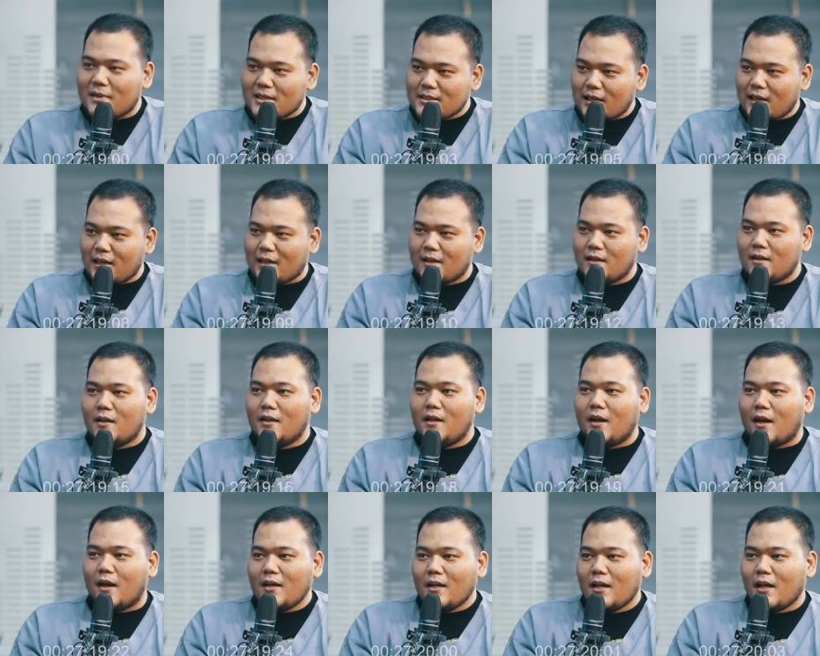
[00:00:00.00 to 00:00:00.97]
masalah apa
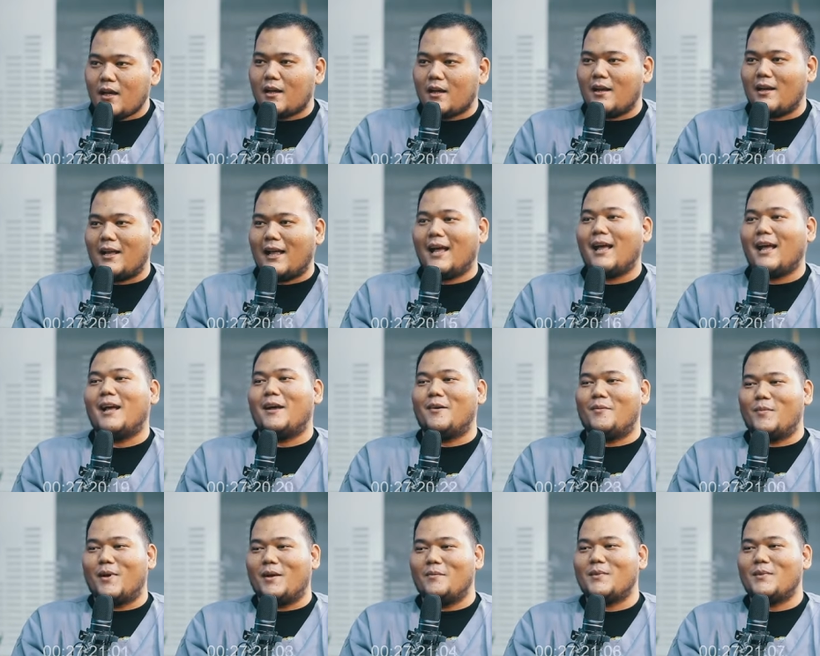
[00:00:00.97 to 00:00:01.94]
iya enggak
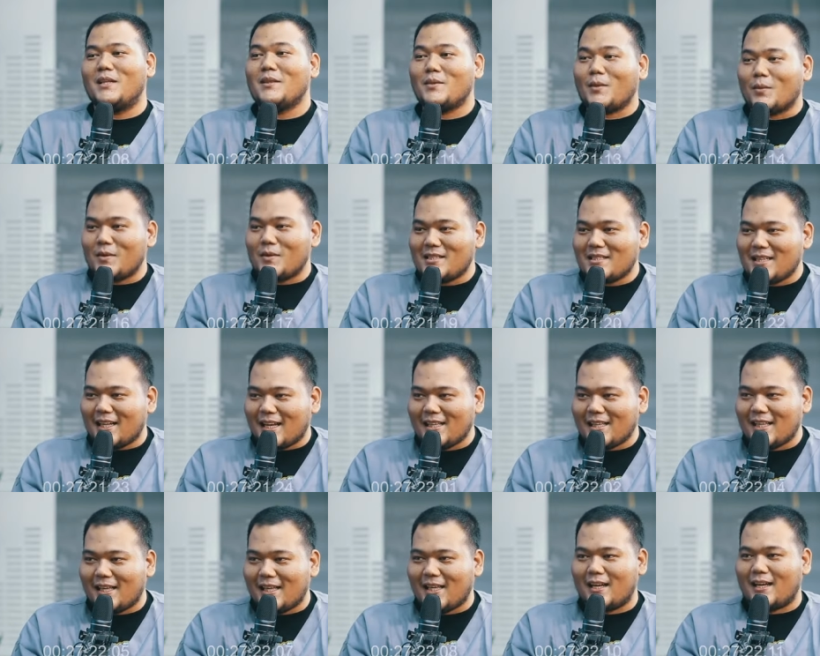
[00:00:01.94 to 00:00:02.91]
ah, belum tentu
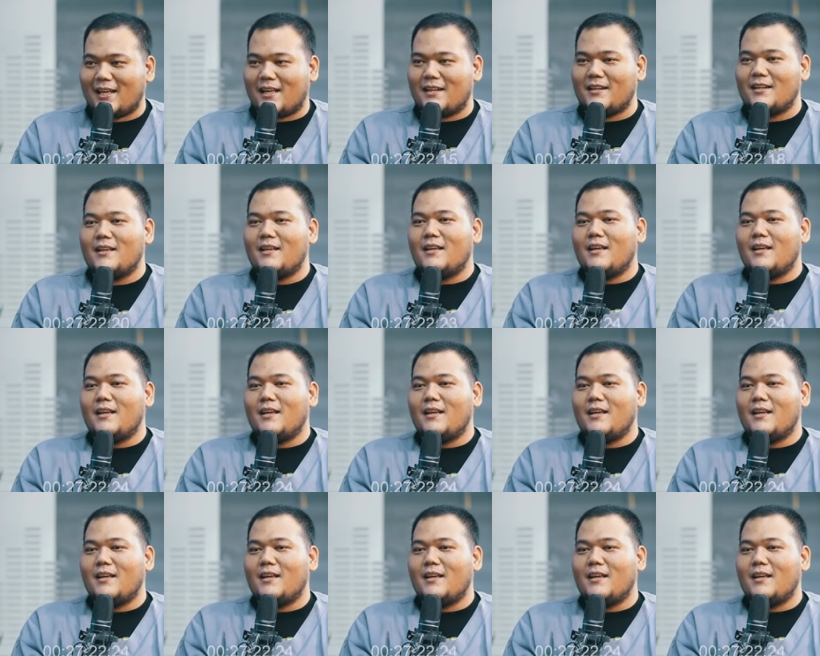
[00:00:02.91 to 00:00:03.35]
istilahnya ya kan